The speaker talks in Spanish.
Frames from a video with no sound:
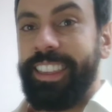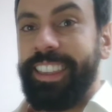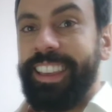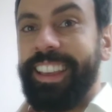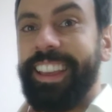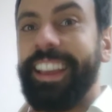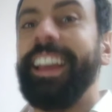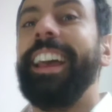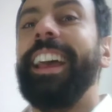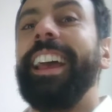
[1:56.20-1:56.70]

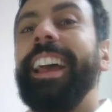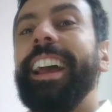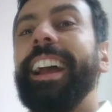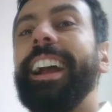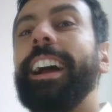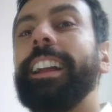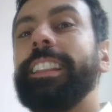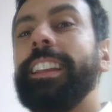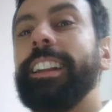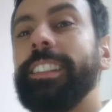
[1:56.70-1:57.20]
puede
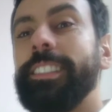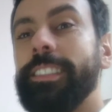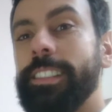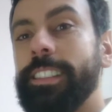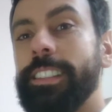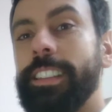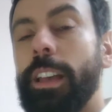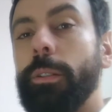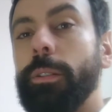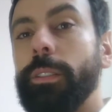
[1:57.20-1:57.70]
gastar
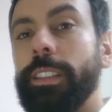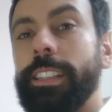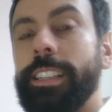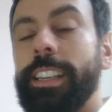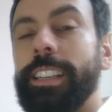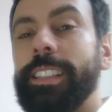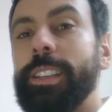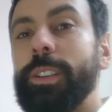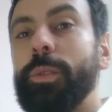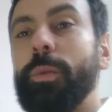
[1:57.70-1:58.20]
todas esas
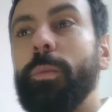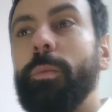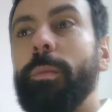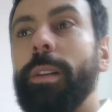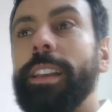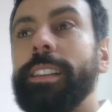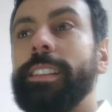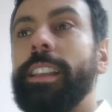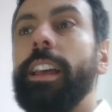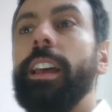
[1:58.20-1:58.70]
botellas en un
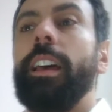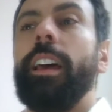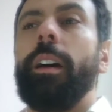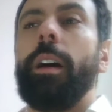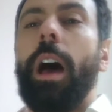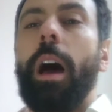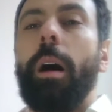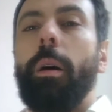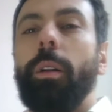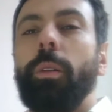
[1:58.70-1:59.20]
mes.
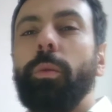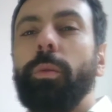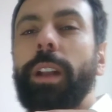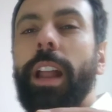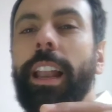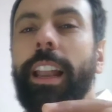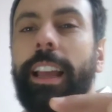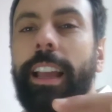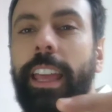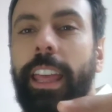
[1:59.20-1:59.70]
A
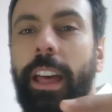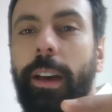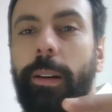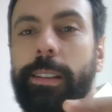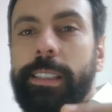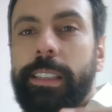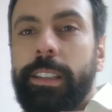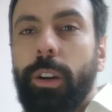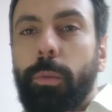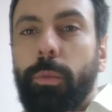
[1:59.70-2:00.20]
algunas les quedaba
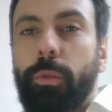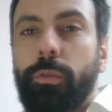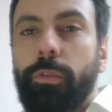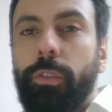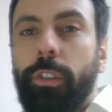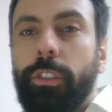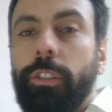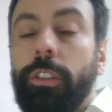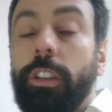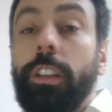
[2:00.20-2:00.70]
así como un
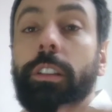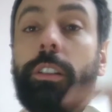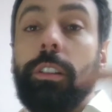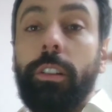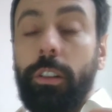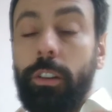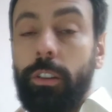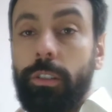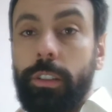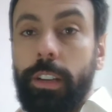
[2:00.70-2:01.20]

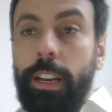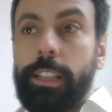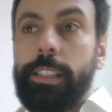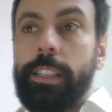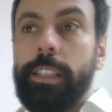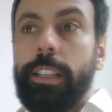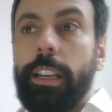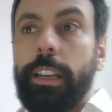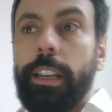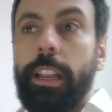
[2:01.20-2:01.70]
fondito, otras
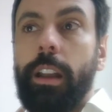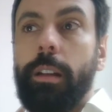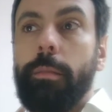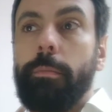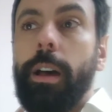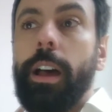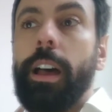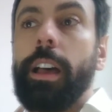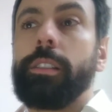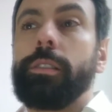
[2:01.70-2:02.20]
sí tenían
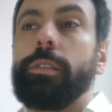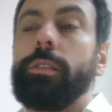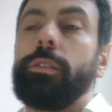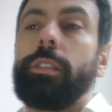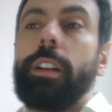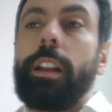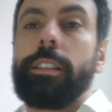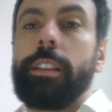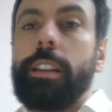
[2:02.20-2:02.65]
más, otras